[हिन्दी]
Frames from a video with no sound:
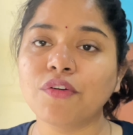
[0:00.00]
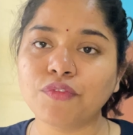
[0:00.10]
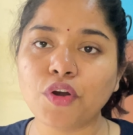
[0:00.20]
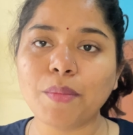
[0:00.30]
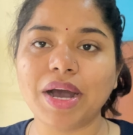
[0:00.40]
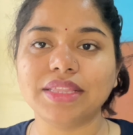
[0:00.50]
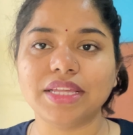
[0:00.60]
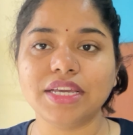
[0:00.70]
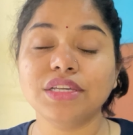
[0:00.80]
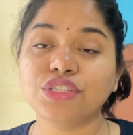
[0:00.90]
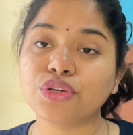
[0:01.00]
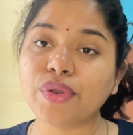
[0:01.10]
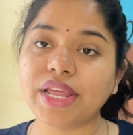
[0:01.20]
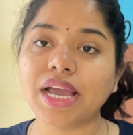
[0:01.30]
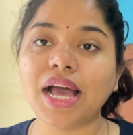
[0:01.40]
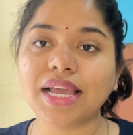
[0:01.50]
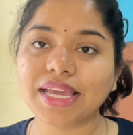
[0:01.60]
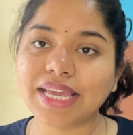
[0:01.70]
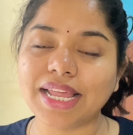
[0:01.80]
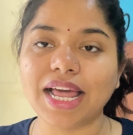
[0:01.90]
वो बातें जो नेहा के
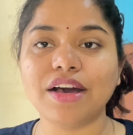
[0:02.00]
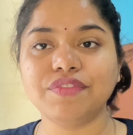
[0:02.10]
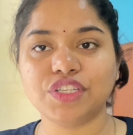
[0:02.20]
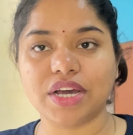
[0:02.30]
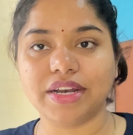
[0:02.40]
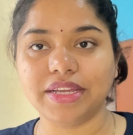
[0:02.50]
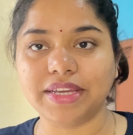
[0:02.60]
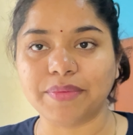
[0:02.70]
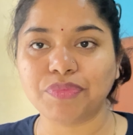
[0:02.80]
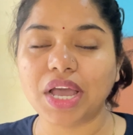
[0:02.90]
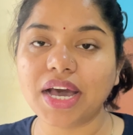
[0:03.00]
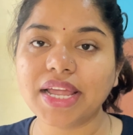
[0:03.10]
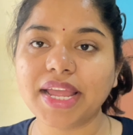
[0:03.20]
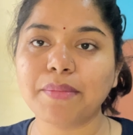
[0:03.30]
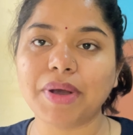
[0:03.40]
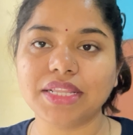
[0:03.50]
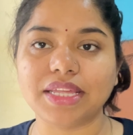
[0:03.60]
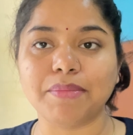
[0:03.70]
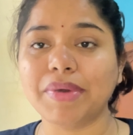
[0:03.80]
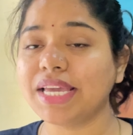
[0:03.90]
खिलाफ जा रही है हर एक
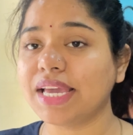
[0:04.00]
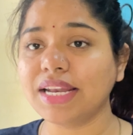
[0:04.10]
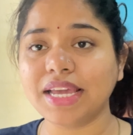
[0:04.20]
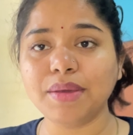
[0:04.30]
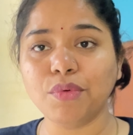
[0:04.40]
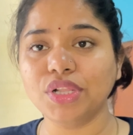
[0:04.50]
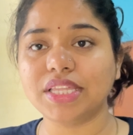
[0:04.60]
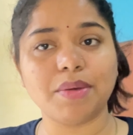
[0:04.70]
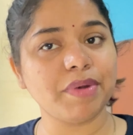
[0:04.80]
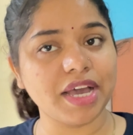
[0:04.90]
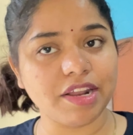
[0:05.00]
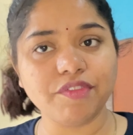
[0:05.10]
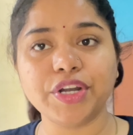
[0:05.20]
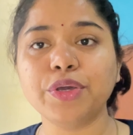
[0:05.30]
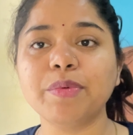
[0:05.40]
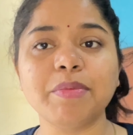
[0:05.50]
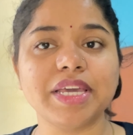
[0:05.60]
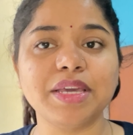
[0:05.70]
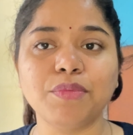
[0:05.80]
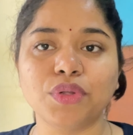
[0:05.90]
बातें मैं ये नहीं बोलती अपने हर वीडियो में मैं
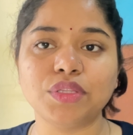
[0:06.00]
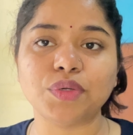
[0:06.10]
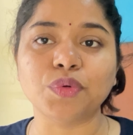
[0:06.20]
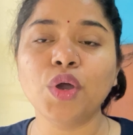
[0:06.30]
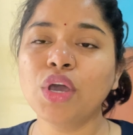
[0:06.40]
ही बोलती हूँ